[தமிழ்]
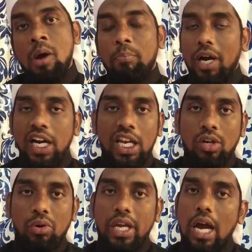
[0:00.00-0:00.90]

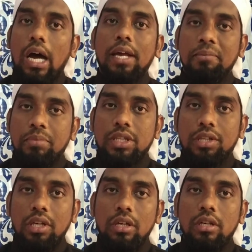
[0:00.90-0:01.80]
பகலினுடைய
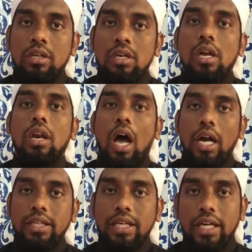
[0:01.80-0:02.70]
ஆரம்பத்தில்
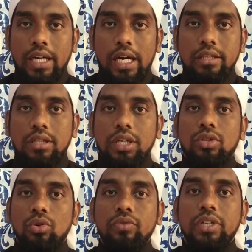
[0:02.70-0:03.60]
நான்கு ரக்காத்தை
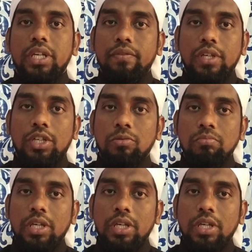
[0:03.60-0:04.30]
தொழுவதை விட்டும்